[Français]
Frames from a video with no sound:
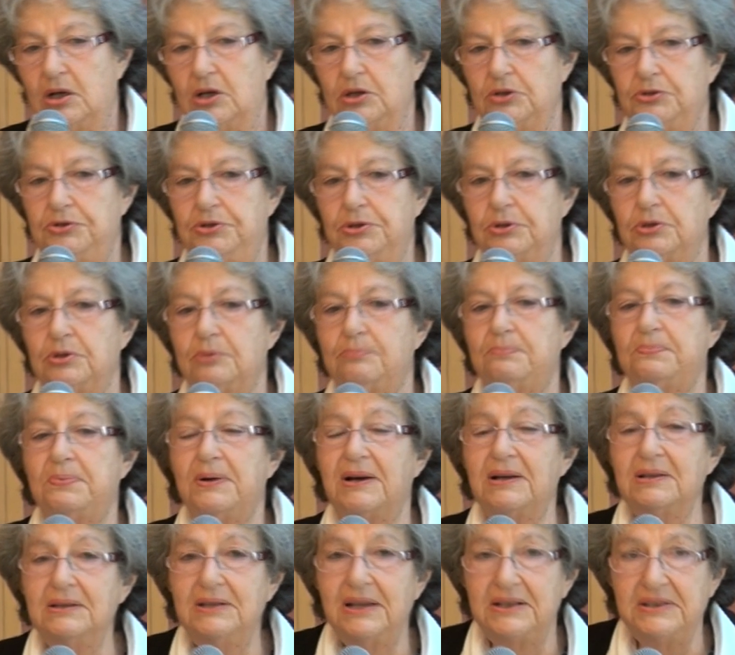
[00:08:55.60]
de
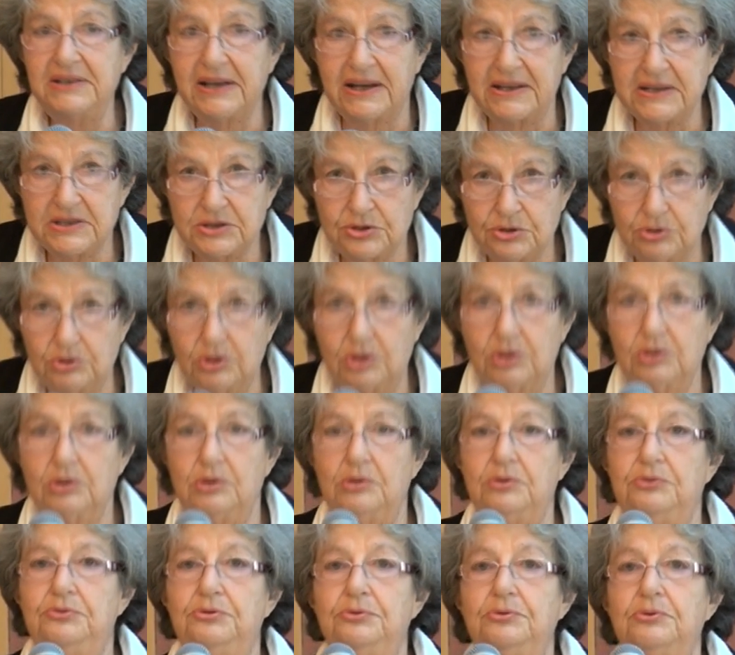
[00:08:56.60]
prendre la direction
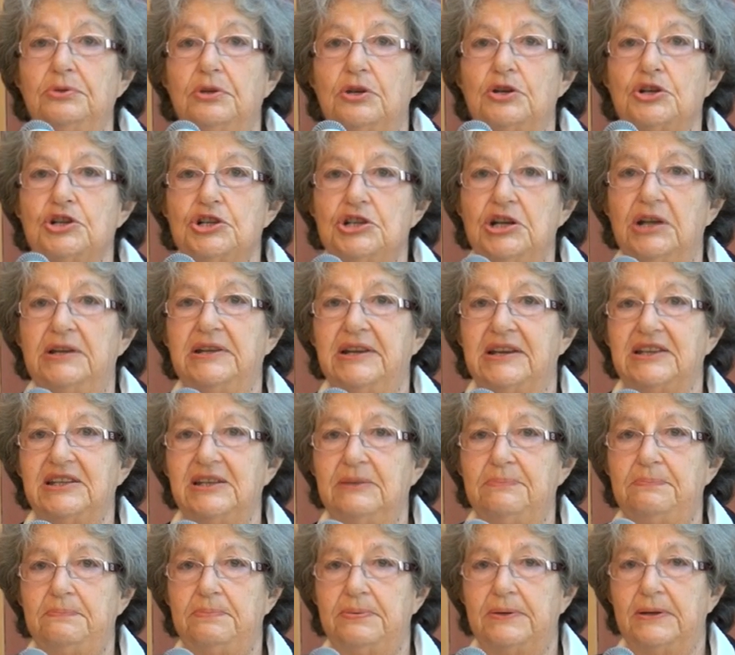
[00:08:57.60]
d'une jeune
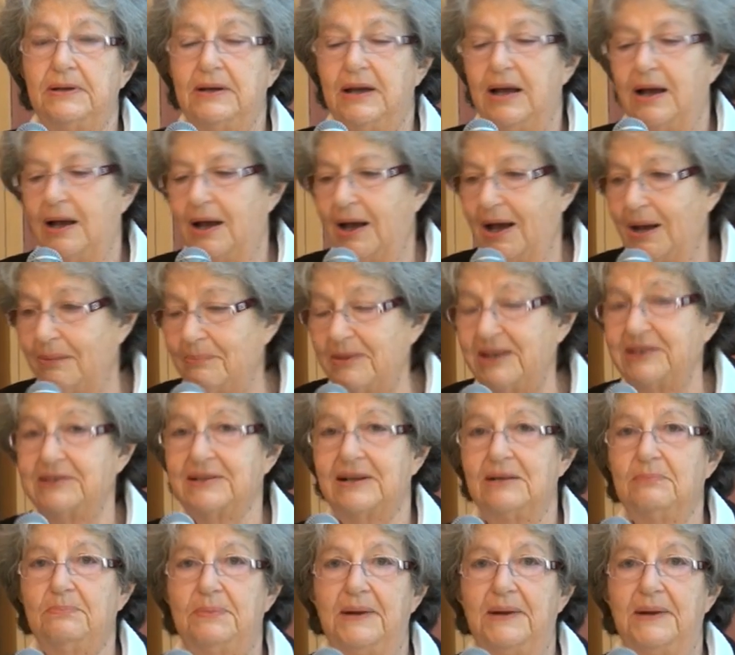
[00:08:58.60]
équipe à mettre en